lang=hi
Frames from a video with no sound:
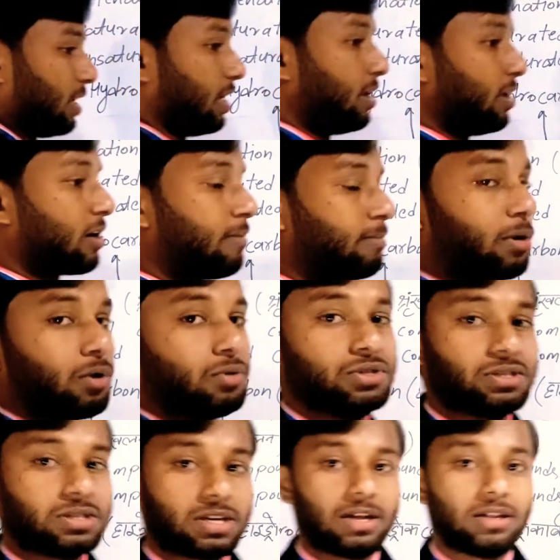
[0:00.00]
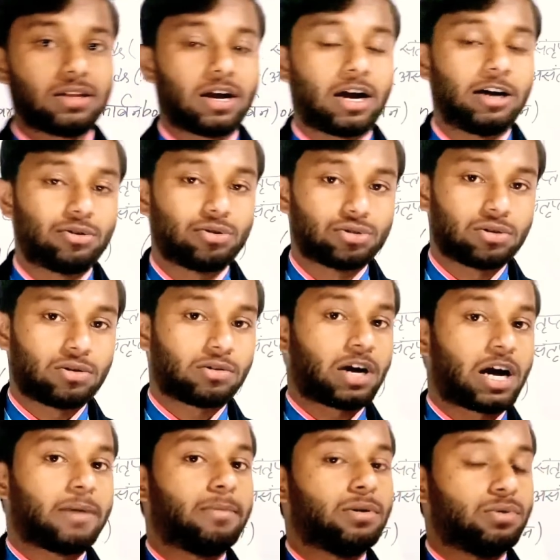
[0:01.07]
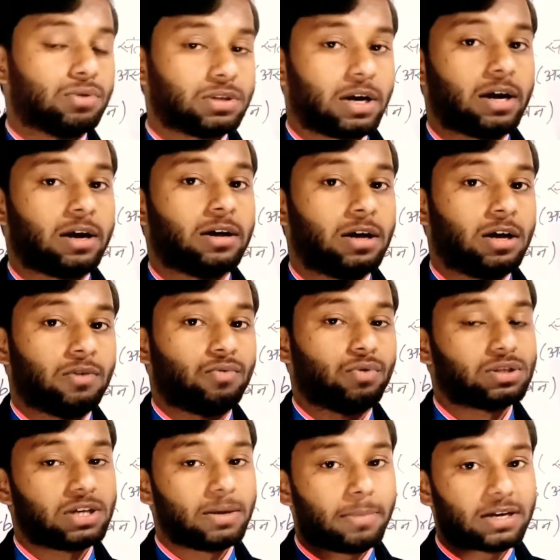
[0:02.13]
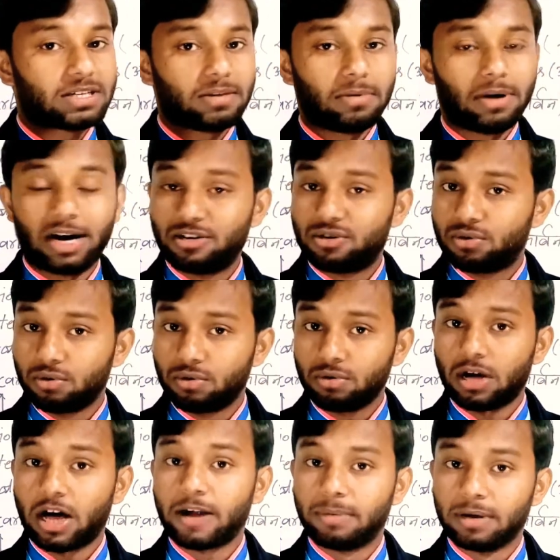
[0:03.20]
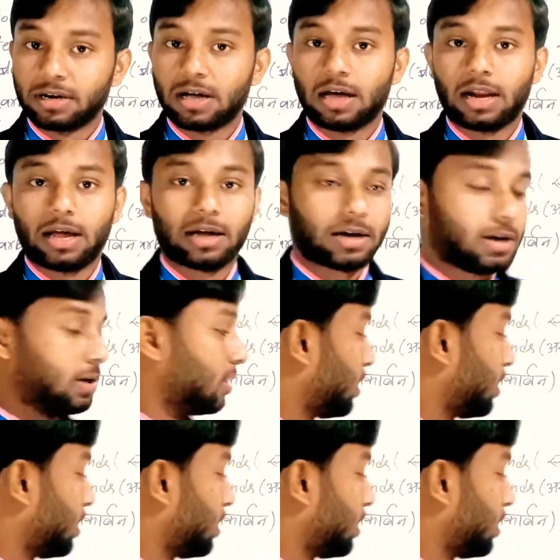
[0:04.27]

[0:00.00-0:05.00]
एनी कंपाउंड जिसके अंदर हाइड्रोजन और कार्बन होता है वो सब का सब हाइड्रोकार्बन कहलाएगा